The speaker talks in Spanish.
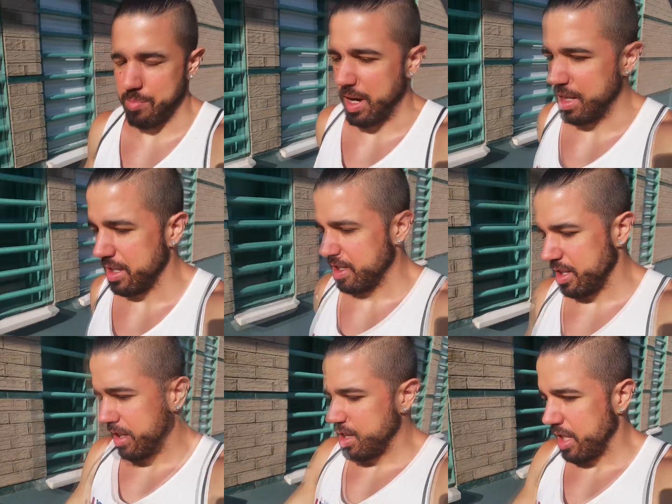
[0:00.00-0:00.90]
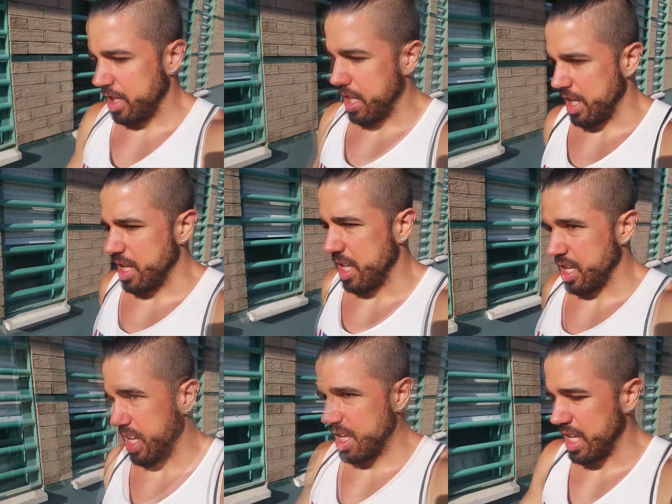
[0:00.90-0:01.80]
vale.
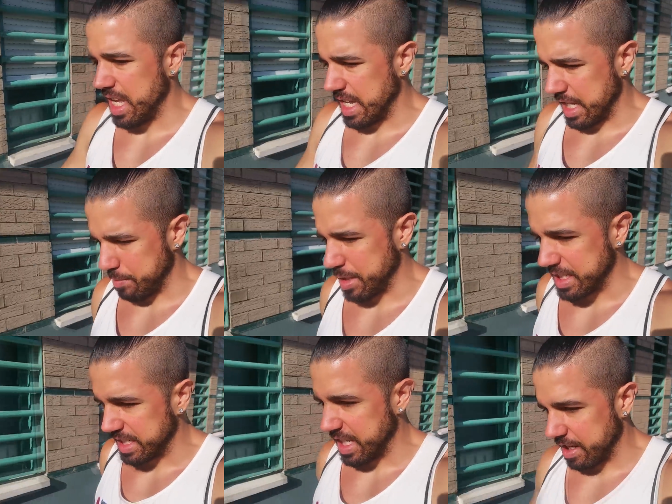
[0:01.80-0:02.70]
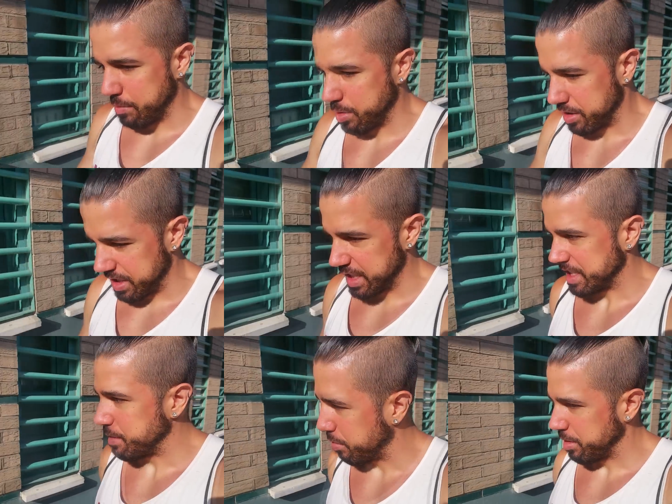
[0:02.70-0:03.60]
Y, nada más. Y ahora, bueno, sí
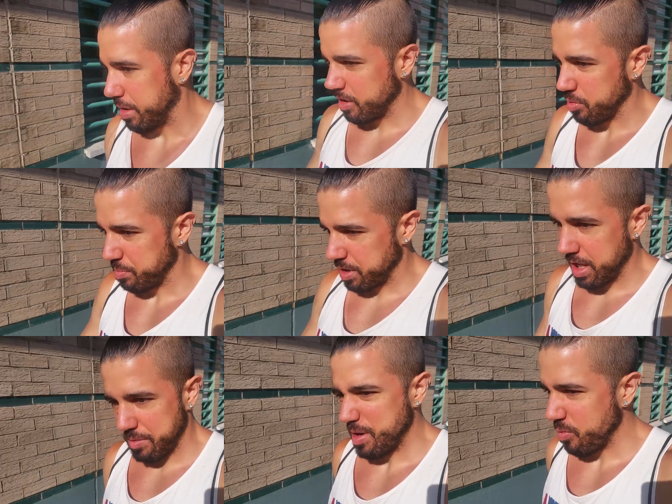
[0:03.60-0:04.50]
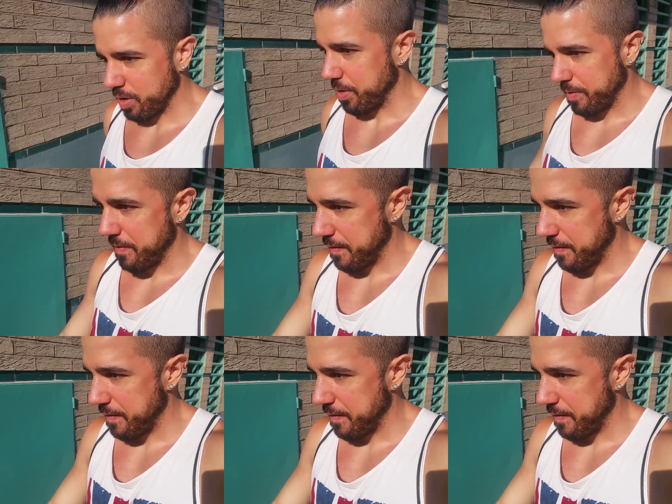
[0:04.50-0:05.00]
que se me ha olvidado algo, pero ya no me acuerdo.